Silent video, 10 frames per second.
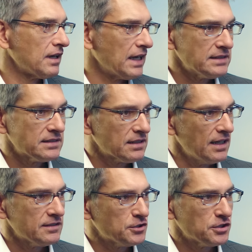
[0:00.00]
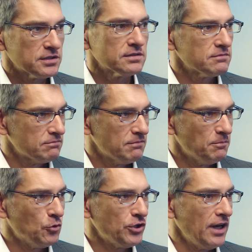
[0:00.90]
Ganz klassisches
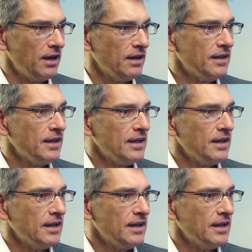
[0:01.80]
Modell.